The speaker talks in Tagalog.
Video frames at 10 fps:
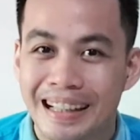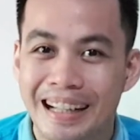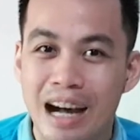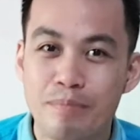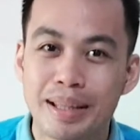
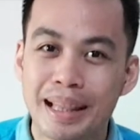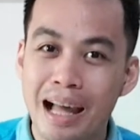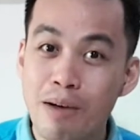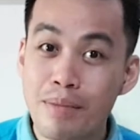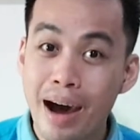Gamit
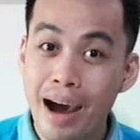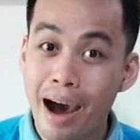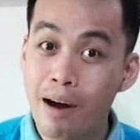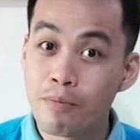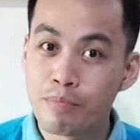lamang
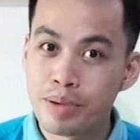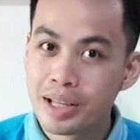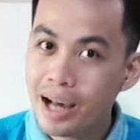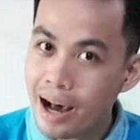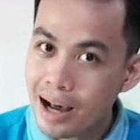ang
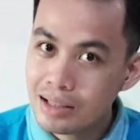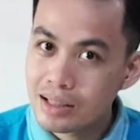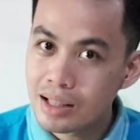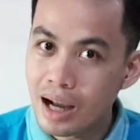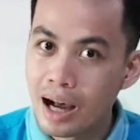
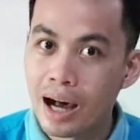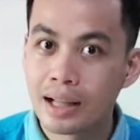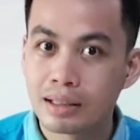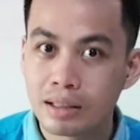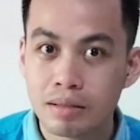bigas
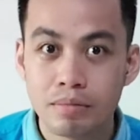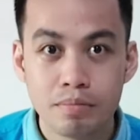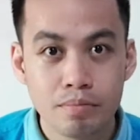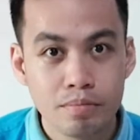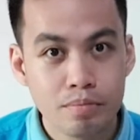at
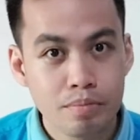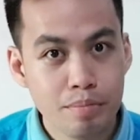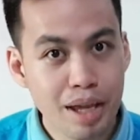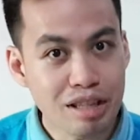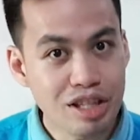
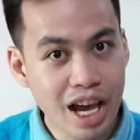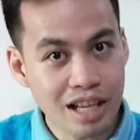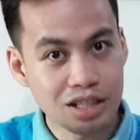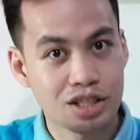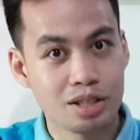
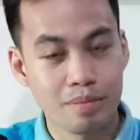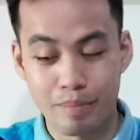medyas.